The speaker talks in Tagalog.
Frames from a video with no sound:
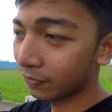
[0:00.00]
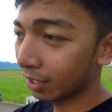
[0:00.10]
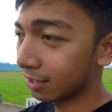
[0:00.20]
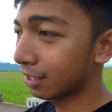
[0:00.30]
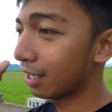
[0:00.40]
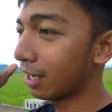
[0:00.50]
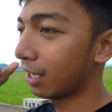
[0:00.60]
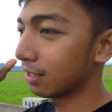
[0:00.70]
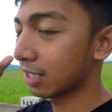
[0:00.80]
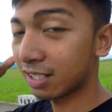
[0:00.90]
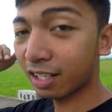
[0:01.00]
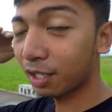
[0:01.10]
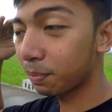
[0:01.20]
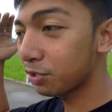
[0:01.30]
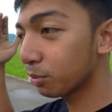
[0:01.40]
kasi nga
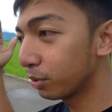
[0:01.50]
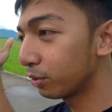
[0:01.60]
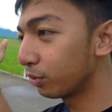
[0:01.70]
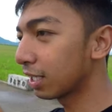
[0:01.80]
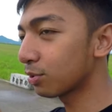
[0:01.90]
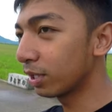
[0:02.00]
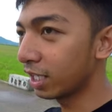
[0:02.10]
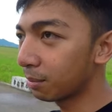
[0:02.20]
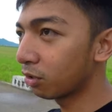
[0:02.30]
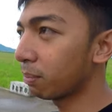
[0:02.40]
sasakripisyo mo yung gasolina mo